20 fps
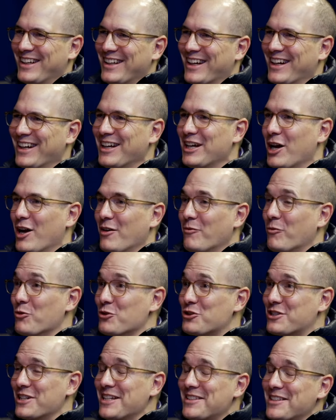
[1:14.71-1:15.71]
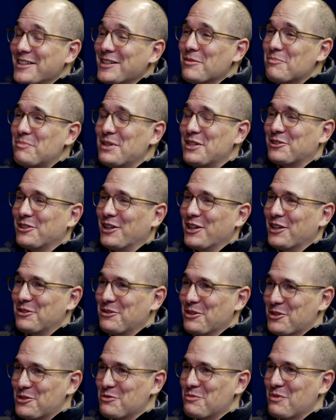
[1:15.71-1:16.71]
ja, wo steht denn der
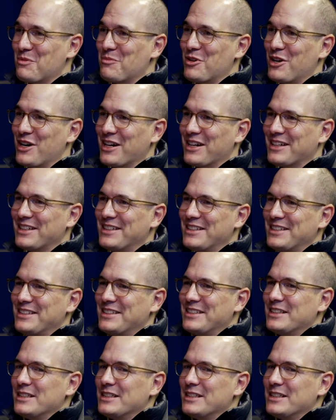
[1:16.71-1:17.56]
Bitcoin-Kurs übermorgen? Mhm.